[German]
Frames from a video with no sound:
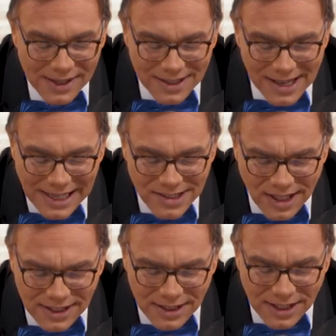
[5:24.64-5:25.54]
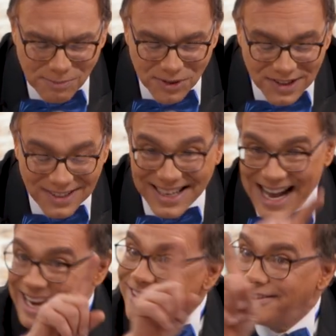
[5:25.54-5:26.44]
Gleichzeitig gibt es
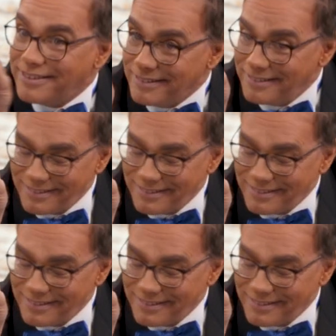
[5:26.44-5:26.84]
keine